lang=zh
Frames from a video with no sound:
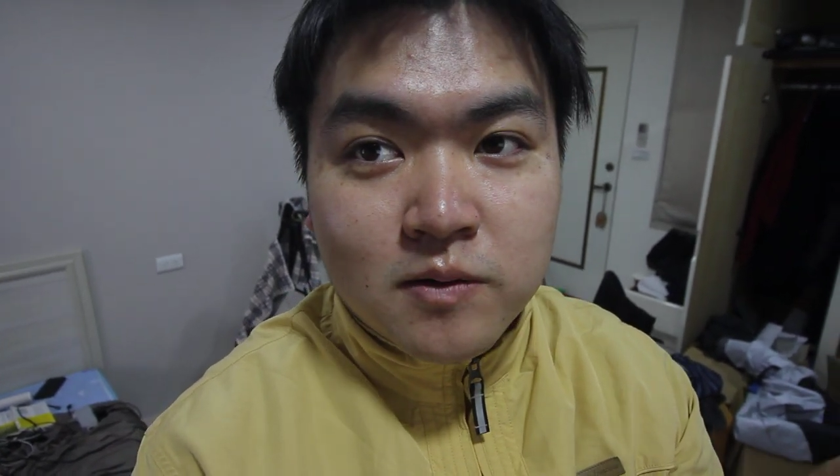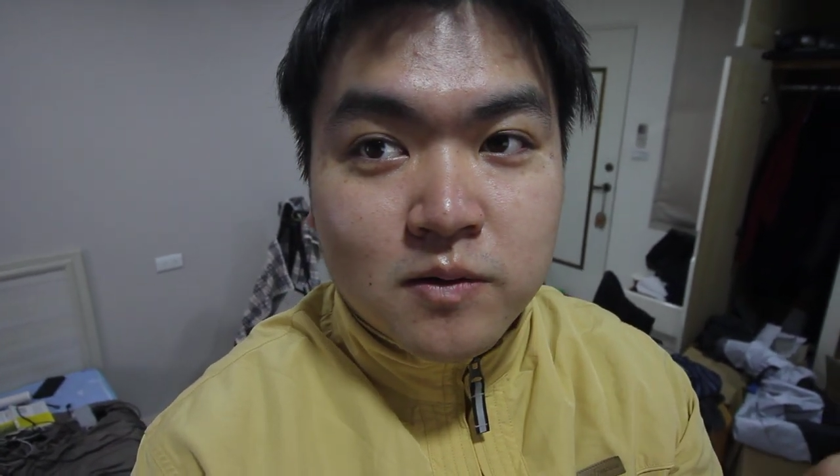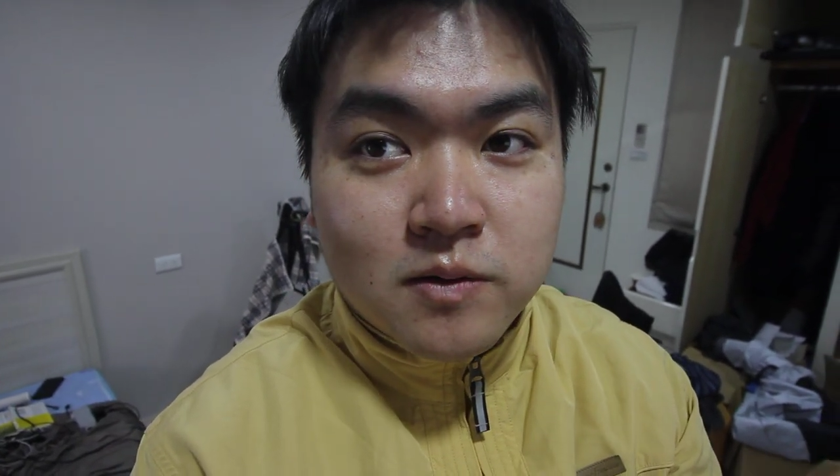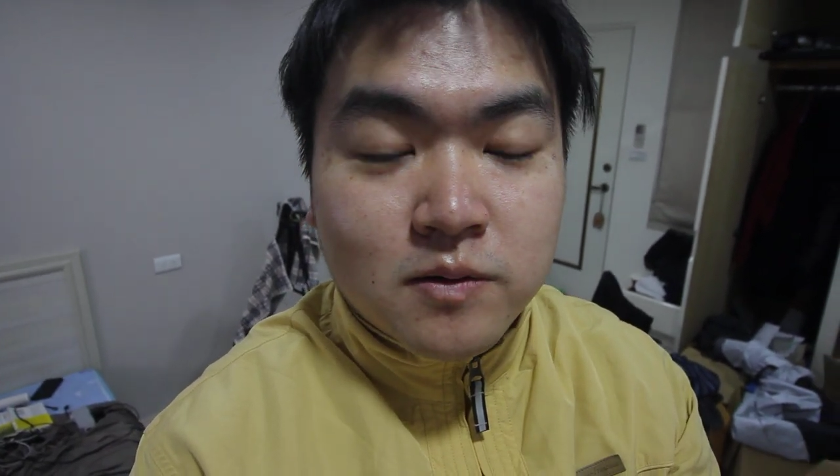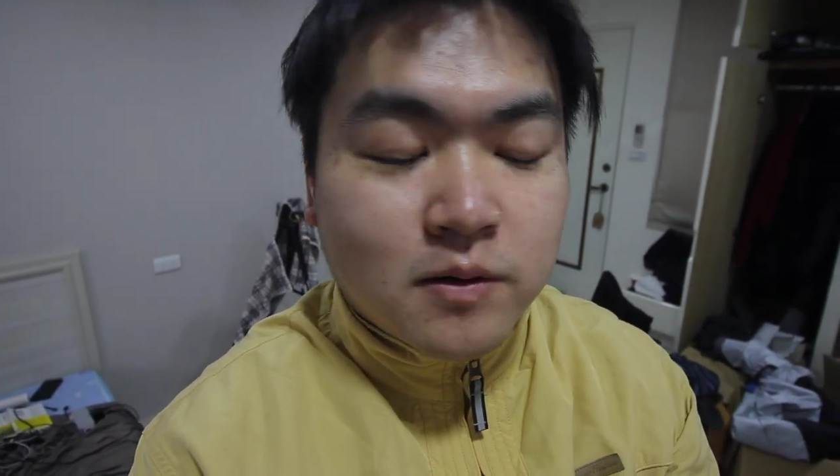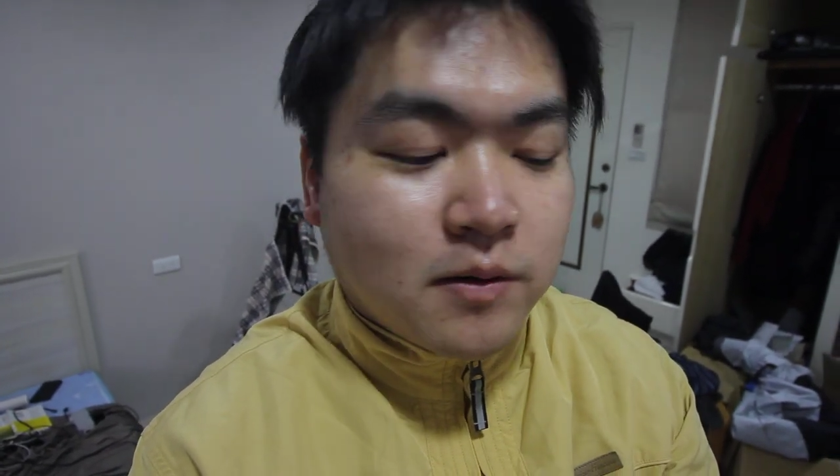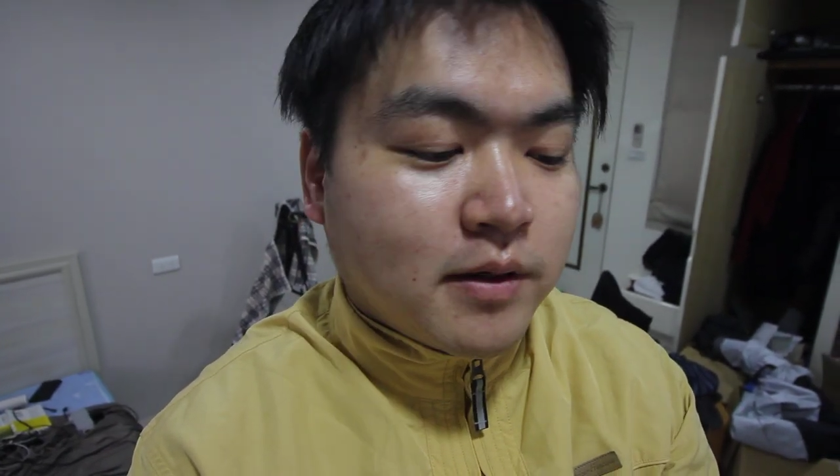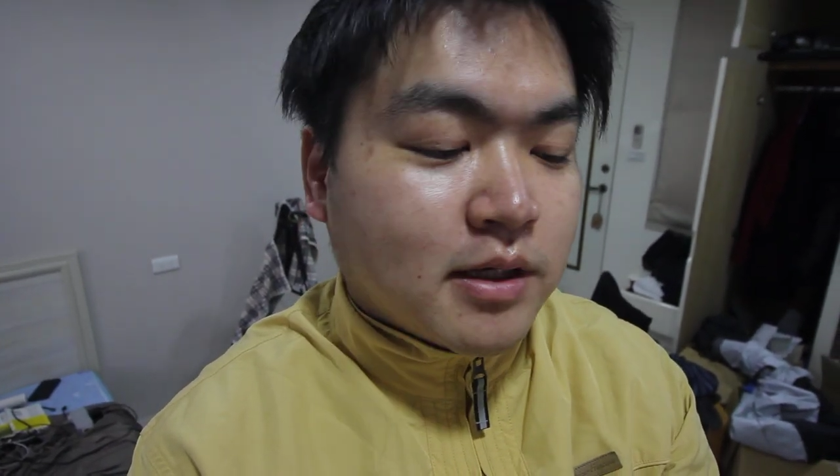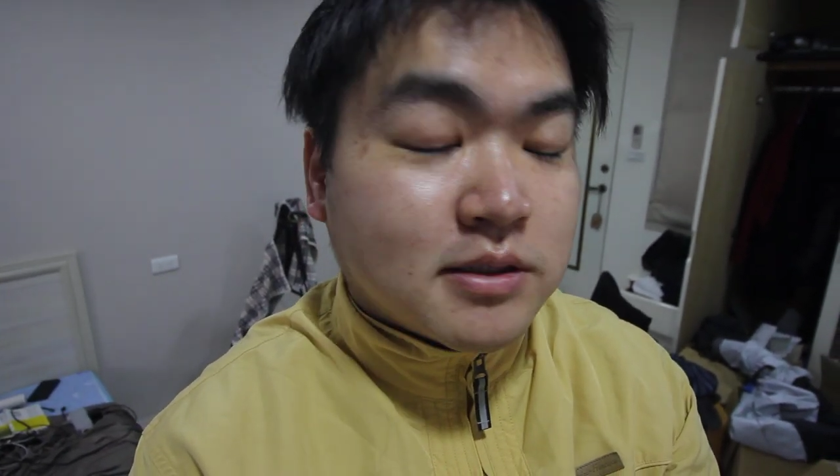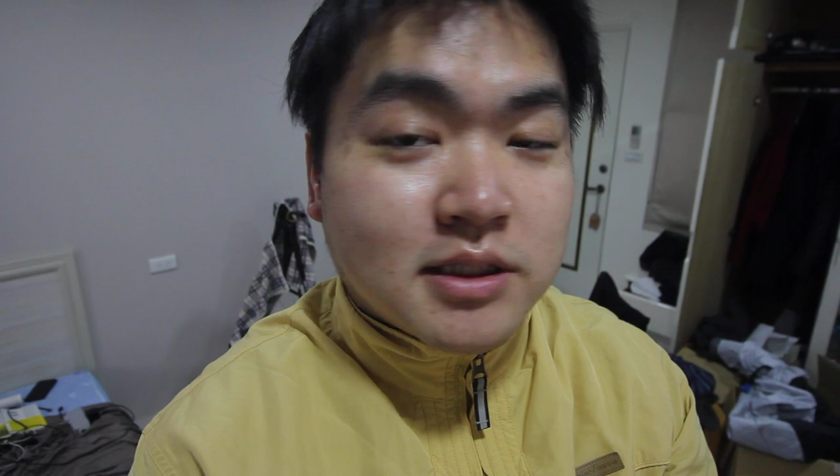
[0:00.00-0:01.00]
多留
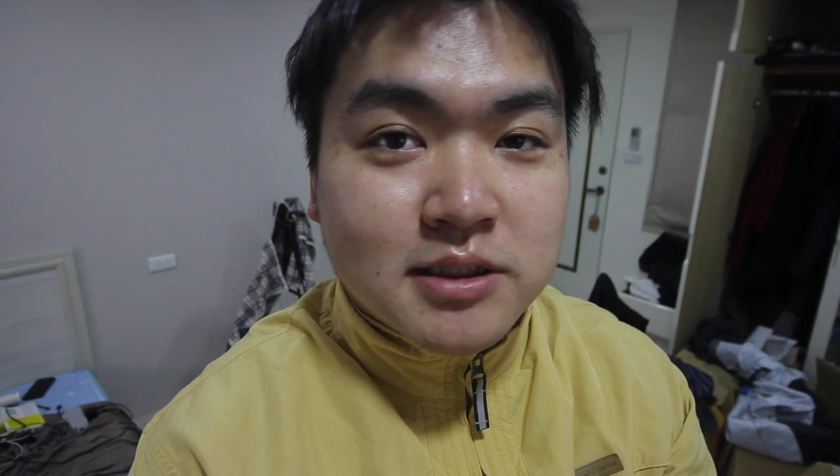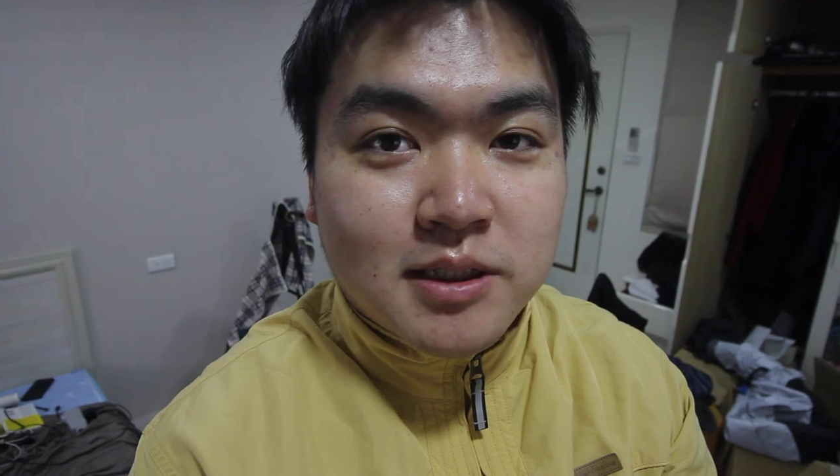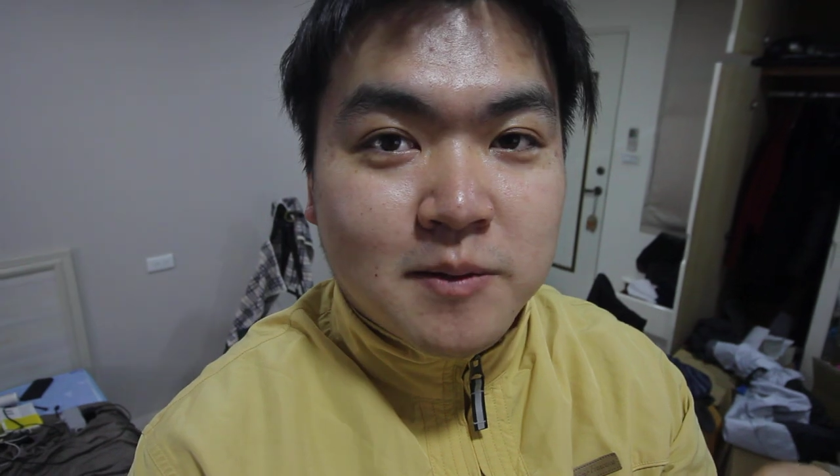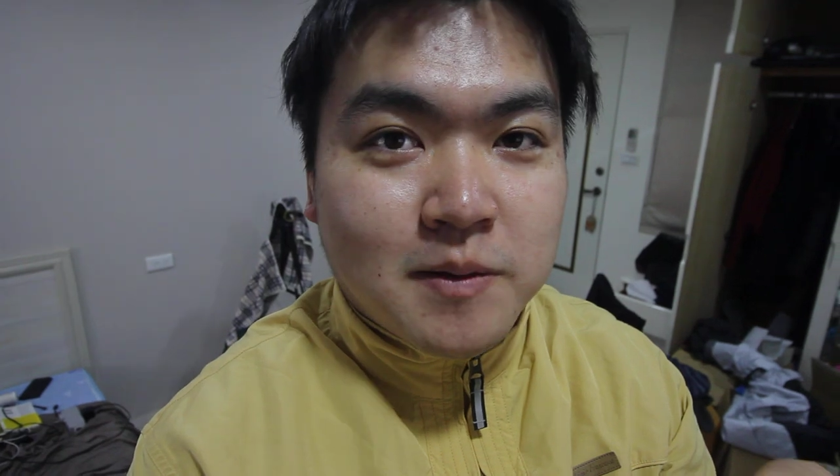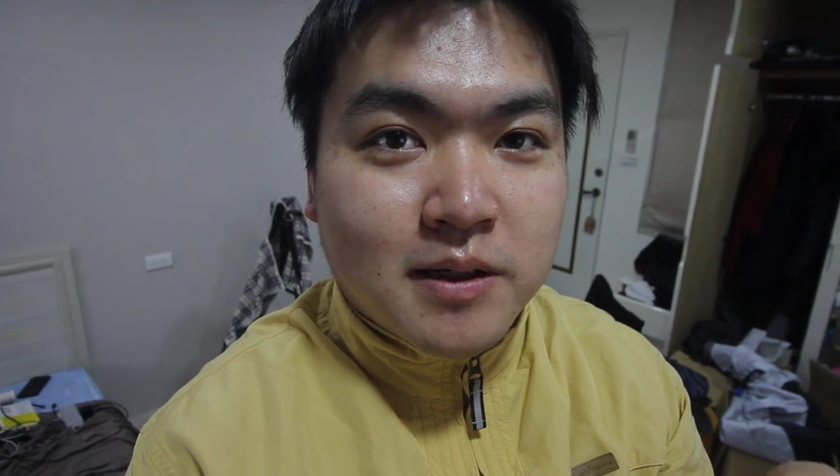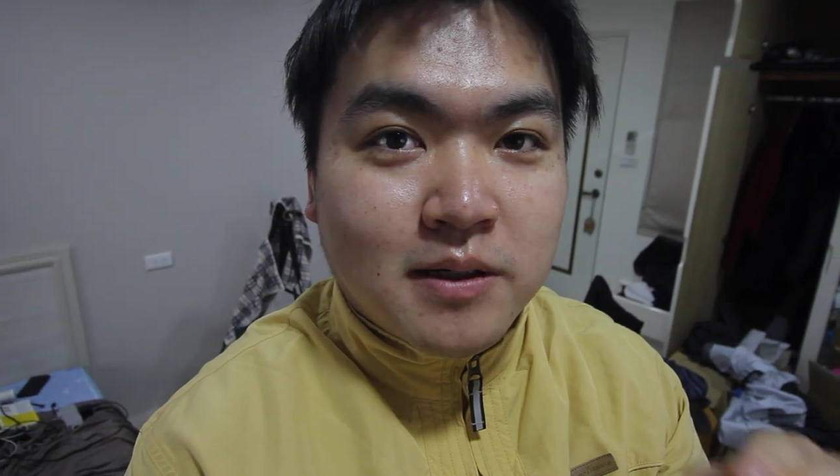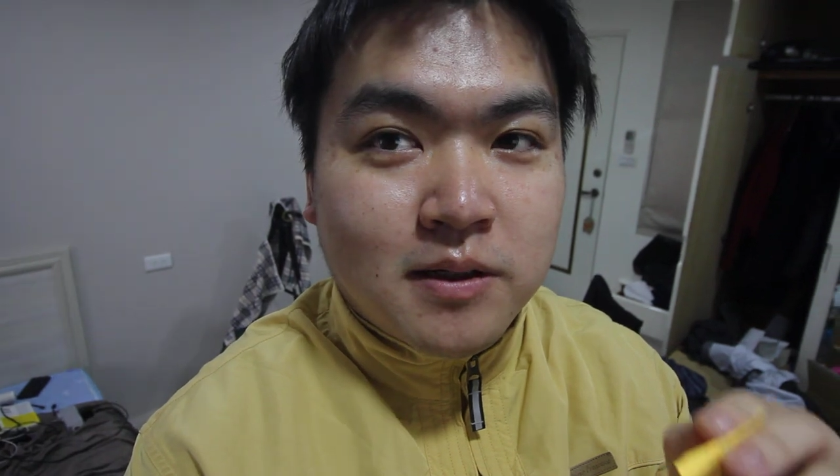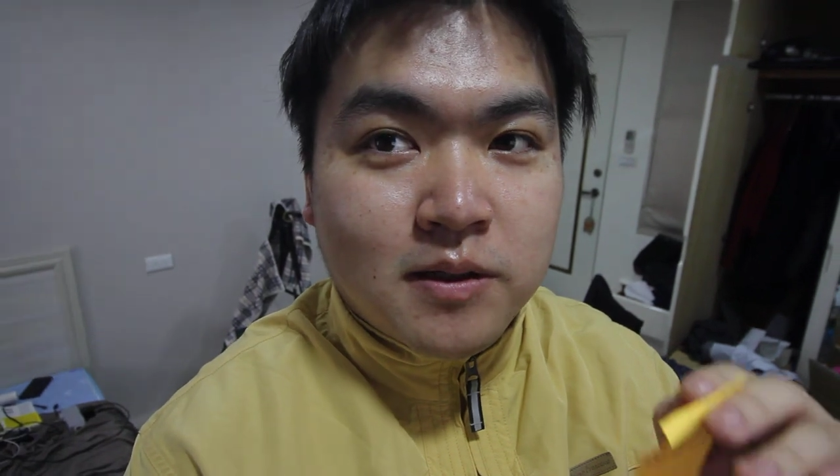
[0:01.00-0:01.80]
言，谢谢你们。